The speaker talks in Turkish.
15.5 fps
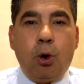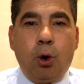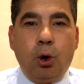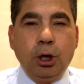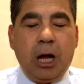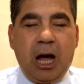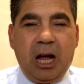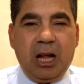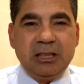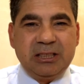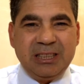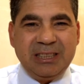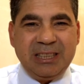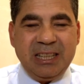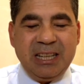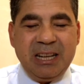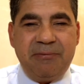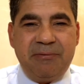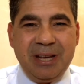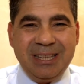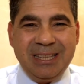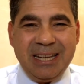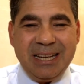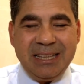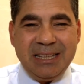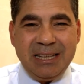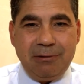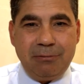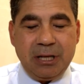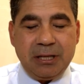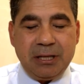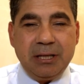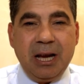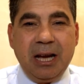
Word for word: 16 tane federe devlet